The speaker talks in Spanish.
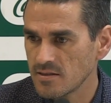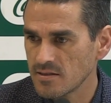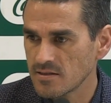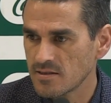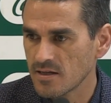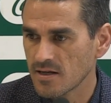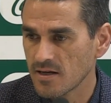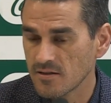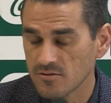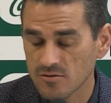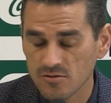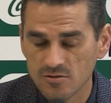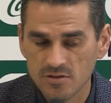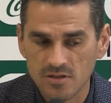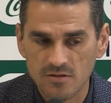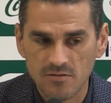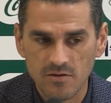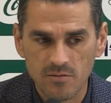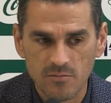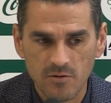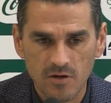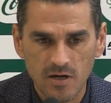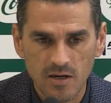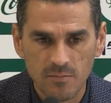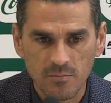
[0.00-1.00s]
En este caso sí
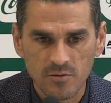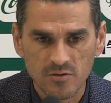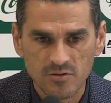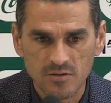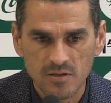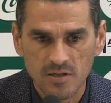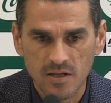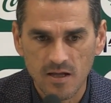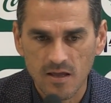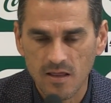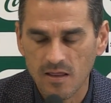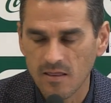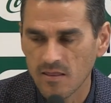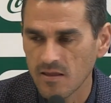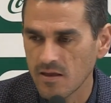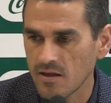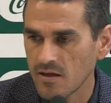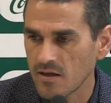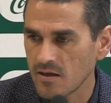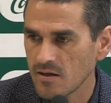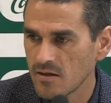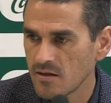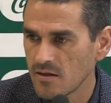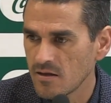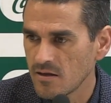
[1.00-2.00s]
vimos las posibilidades
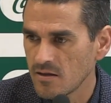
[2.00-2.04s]
de,